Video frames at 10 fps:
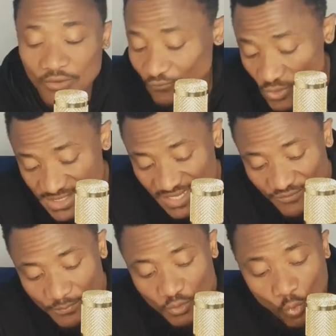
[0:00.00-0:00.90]
Vous ne
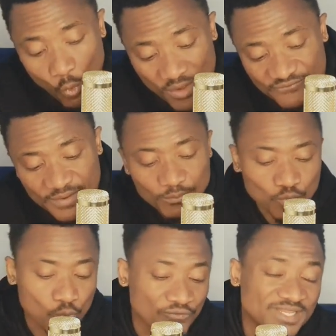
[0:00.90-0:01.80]
savez plus quoi faire
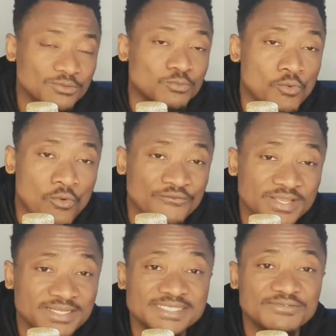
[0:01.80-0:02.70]
pour convaincre, pour
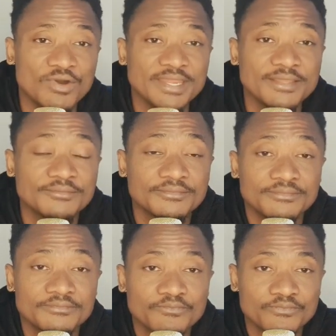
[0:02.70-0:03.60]
convaincre les Ivoiriens.
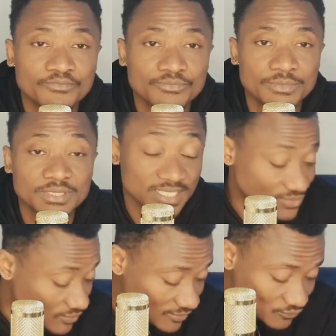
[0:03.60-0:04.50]

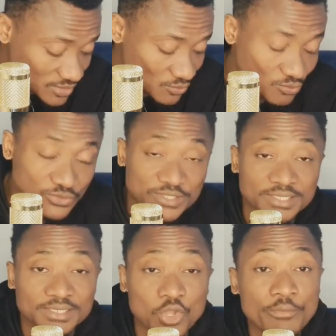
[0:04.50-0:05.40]
Les Ivoiriens vous écoutent.
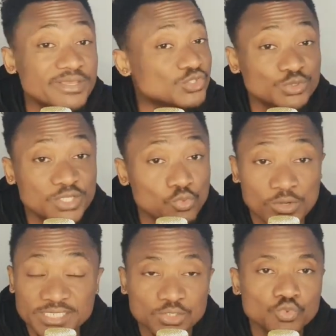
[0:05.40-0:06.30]
eux mais sont
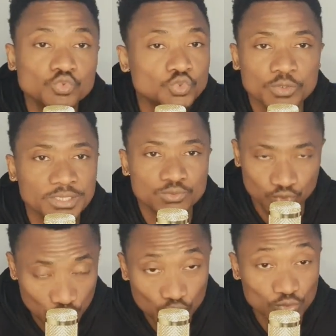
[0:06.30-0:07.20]
découragés. Nous tous,
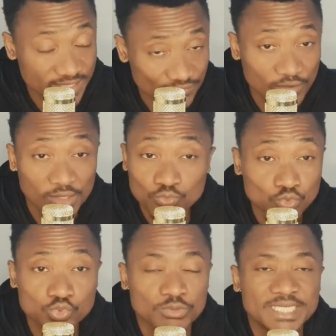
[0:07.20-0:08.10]
surtout les Ivoiriens, nous
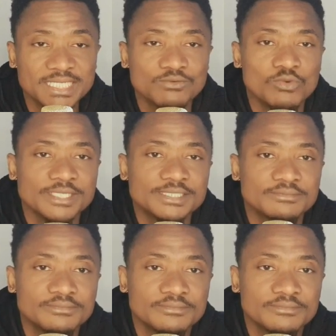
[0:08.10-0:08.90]
tous, on est découragés.